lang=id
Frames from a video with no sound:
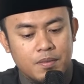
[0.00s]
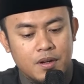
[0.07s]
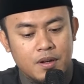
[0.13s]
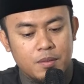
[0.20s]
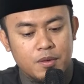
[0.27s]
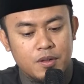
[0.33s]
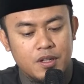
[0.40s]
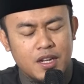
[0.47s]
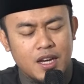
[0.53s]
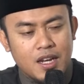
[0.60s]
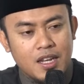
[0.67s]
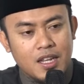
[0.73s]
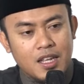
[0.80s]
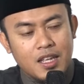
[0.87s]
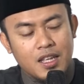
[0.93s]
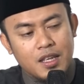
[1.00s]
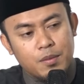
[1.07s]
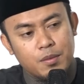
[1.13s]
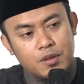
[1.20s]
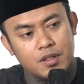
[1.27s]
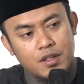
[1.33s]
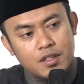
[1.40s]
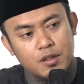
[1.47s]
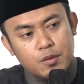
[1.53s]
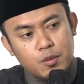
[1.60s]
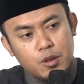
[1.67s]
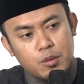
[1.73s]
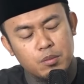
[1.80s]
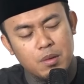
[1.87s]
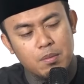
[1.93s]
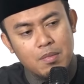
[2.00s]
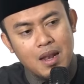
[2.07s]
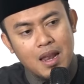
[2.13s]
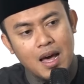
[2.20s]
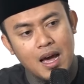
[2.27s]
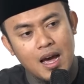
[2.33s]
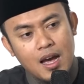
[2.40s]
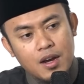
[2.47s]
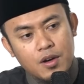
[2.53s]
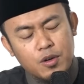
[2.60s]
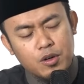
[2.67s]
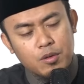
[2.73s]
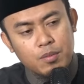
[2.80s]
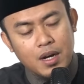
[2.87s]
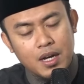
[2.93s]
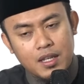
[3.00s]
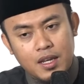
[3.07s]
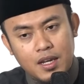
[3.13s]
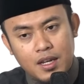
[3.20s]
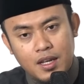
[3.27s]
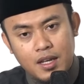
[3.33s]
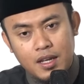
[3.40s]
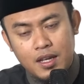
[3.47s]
Kemudian ibu tersebut membelah kurmanya,